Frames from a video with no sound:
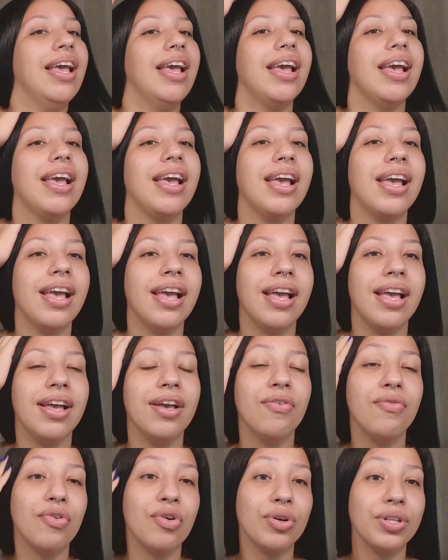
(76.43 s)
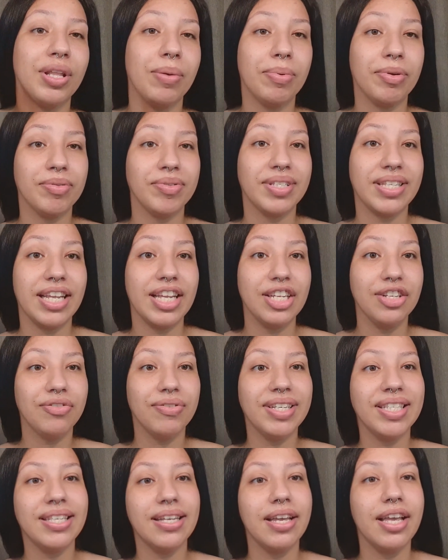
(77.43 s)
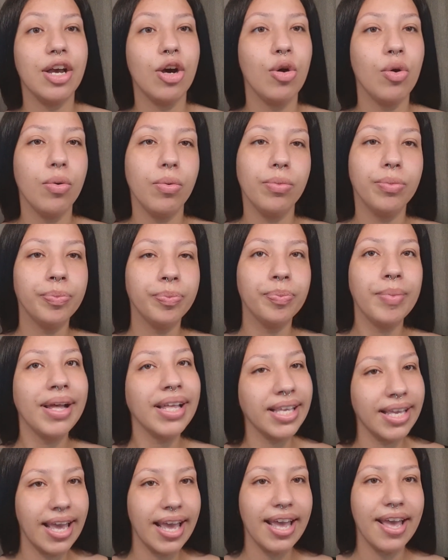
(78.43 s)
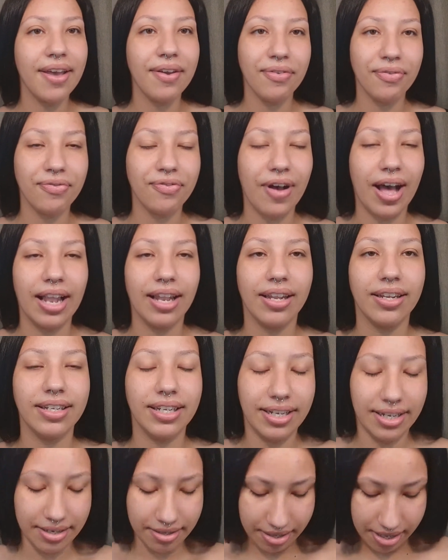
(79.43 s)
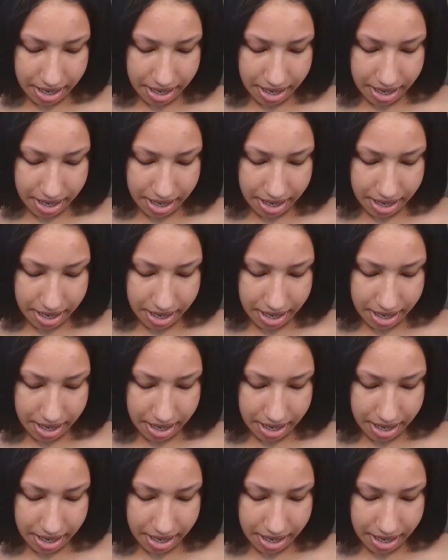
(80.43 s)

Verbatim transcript: É, eu vou contar pra vocês, vai ser um maqueia e fala, né?